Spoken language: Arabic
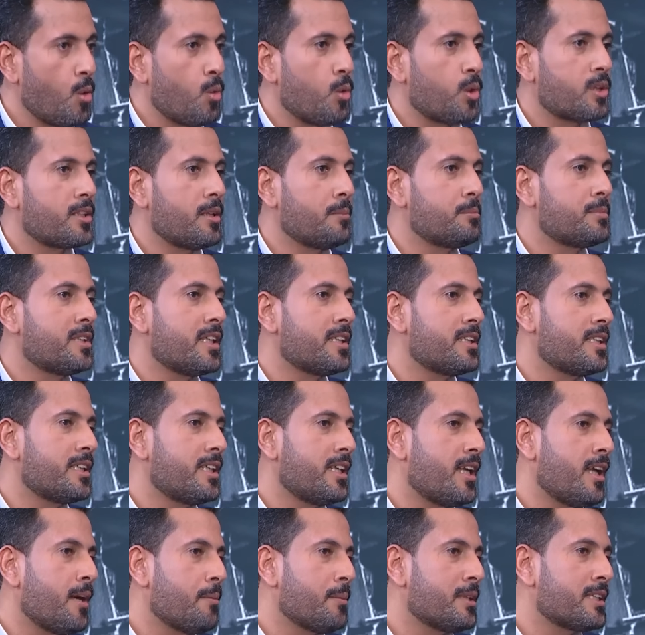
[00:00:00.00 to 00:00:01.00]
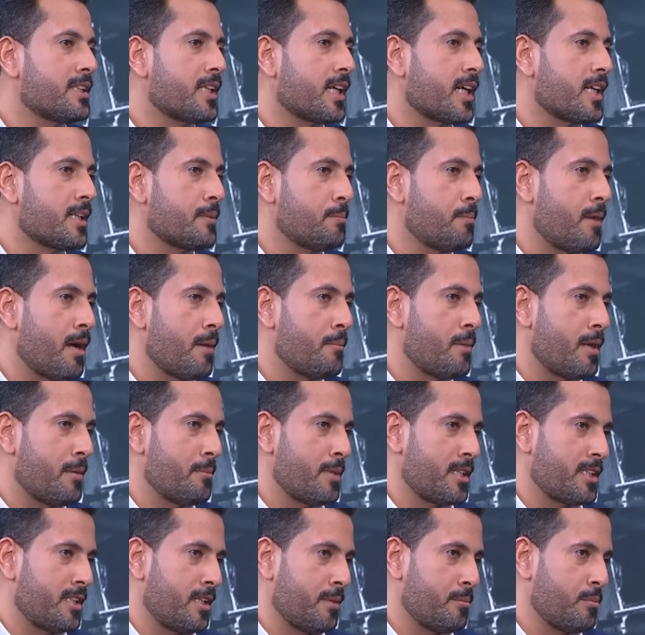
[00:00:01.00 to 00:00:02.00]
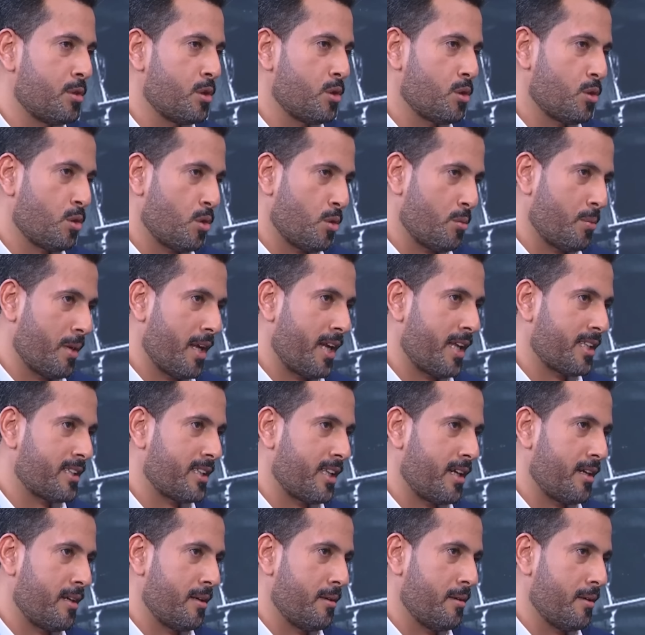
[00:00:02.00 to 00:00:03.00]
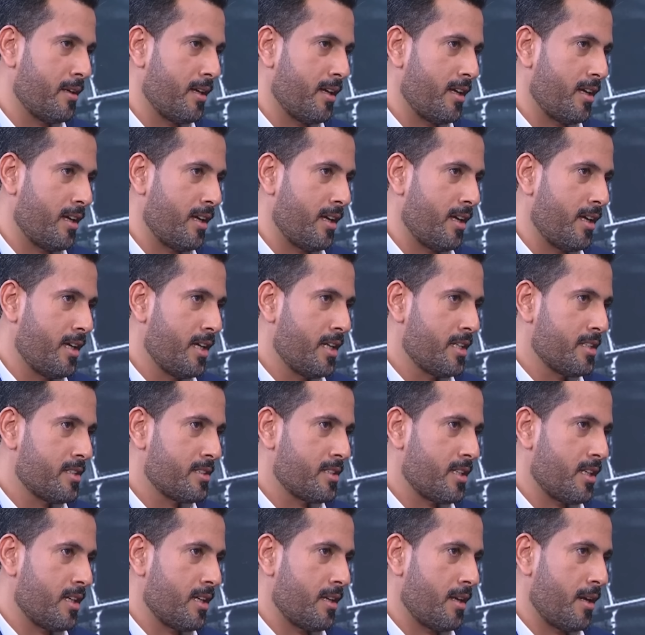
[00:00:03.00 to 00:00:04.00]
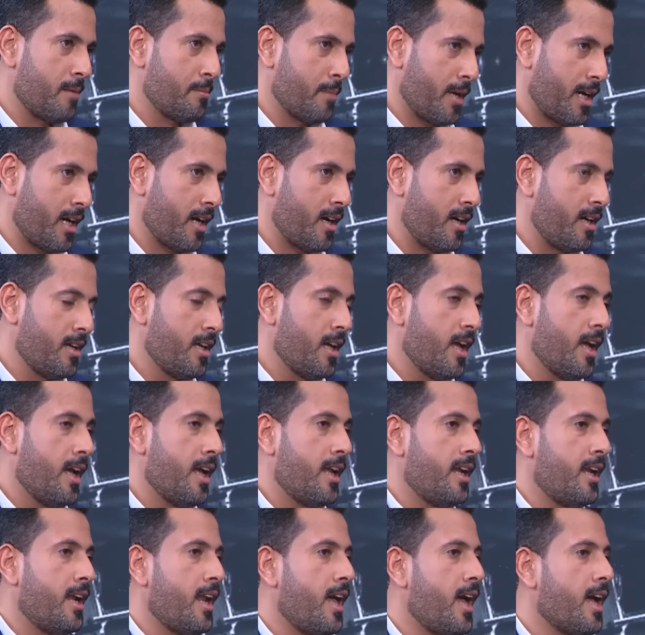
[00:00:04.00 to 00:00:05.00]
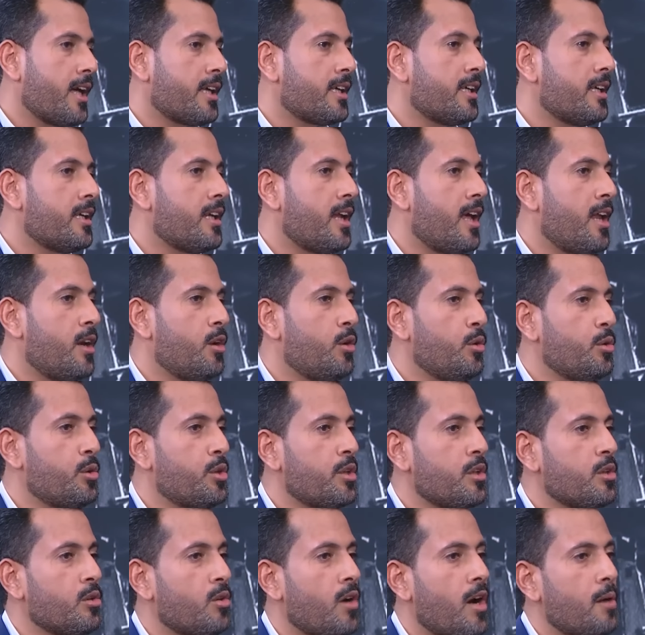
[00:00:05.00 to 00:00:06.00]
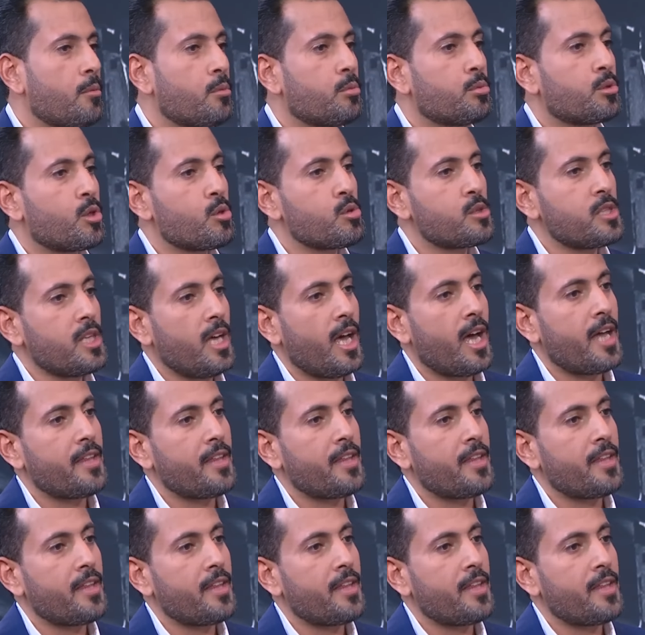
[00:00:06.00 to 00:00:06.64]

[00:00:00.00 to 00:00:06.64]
وتمتد إلى منطقة باب المندب قبالة المخا لكن الحوثيين قاموا بتوسيع